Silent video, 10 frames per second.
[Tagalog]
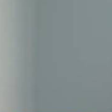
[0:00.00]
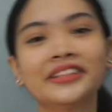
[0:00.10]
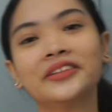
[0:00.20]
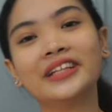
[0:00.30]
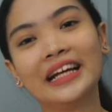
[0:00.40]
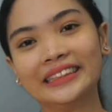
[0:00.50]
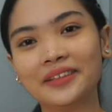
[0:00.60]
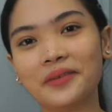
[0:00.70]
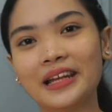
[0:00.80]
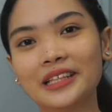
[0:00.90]
So, next
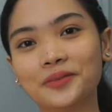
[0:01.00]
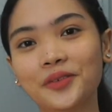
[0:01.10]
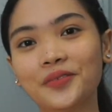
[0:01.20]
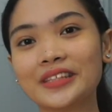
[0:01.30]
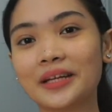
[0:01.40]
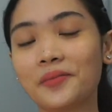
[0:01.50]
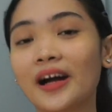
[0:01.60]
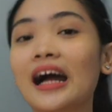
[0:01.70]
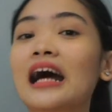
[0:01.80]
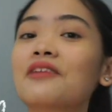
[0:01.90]
naman, let's move sa
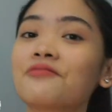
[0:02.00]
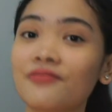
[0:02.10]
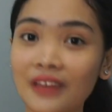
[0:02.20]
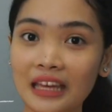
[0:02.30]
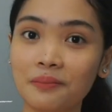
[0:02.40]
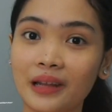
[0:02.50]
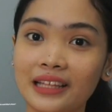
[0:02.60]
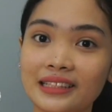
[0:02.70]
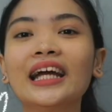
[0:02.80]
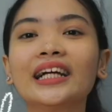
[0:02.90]
mga fake
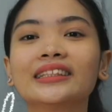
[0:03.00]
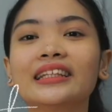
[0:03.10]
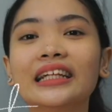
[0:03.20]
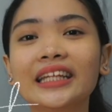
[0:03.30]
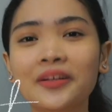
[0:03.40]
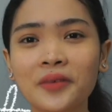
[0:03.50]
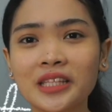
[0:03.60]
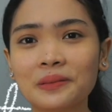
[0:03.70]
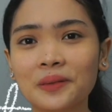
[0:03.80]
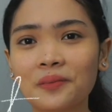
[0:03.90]
plants. Kasi ang hirap
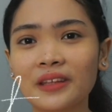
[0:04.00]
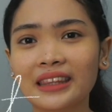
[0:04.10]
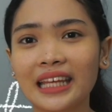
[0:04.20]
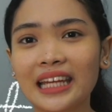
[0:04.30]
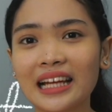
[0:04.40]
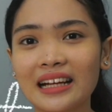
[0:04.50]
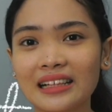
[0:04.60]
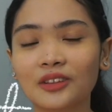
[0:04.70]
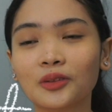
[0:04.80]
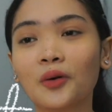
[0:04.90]
kasi mag-maintain ng
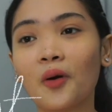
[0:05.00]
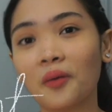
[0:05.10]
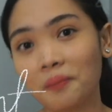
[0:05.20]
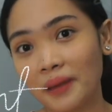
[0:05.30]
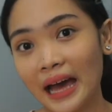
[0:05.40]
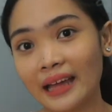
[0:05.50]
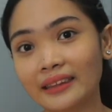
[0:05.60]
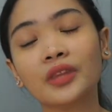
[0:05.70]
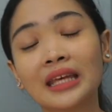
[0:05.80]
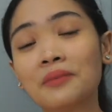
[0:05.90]
totoong plant.
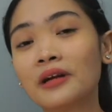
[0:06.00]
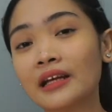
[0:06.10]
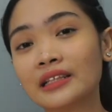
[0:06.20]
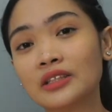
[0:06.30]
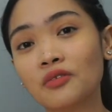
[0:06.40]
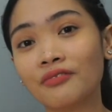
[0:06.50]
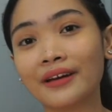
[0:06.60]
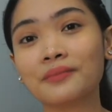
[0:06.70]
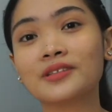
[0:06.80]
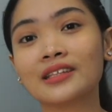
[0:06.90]
Iba rin kasi yung
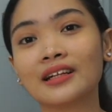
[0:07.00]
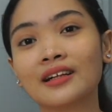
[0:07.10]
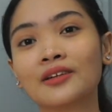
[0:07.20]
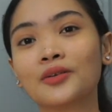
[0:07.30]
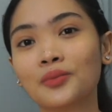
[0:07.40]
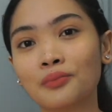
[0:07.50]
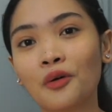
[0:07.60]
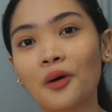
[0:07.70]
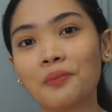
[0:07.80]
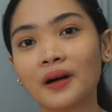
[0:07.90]
vibe sa room mo
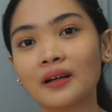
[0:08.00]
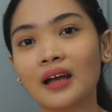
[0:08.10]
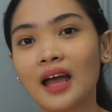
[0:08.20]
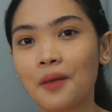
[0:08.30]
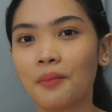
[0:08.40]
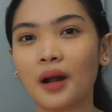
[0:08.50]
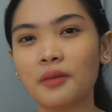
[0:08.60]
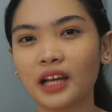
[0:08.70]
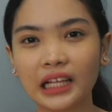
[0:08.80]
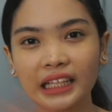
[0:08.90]
kapag
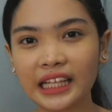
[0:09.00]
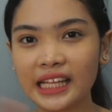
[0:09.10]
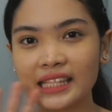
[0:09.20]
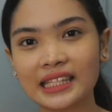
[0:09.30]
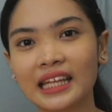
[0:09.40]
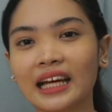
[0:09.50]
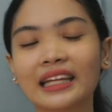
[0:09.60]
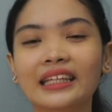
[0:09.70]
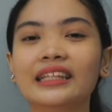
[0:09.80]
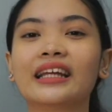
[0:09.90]
marami kang jeans na
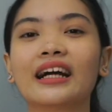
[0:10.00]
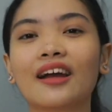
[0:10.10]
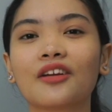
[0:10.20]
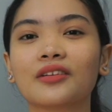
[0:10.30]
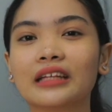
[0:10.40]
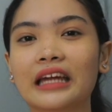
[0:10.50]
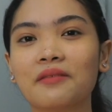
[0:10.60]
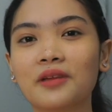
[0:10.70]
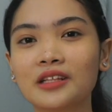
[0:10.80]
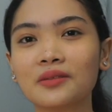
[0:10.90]
nakikita, ganun. Kaya
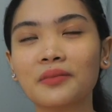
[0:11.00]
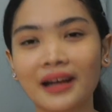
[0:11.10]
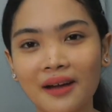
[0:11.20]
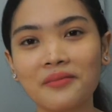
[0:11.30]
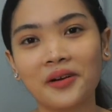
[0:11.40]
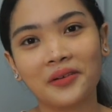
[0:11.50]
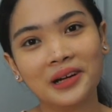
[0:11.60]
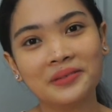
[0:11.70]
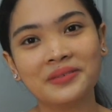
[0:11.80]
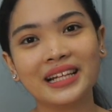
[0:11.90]
medyo marami akong
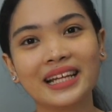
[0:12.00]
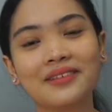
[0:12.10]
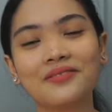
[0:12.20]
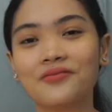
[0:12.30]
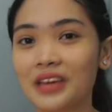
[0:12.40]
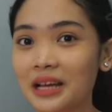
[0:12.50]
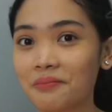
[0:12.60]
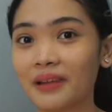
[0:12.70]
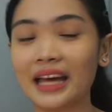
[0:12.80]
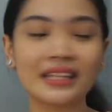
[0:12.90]
contributing fake
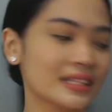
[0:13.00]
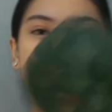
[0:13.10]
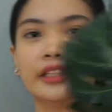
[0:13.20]
plants.